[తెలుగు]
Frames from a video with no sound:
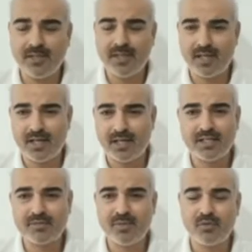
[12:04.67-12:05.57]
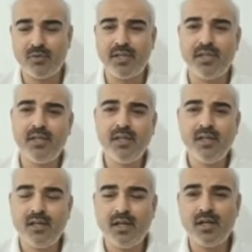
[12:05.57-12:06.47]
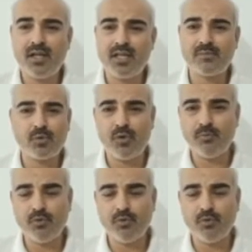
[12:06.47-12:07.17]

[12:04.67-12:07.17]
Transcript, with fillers: దీన్ని ఉద్ధరించటం కోసం ఆ సమయంలో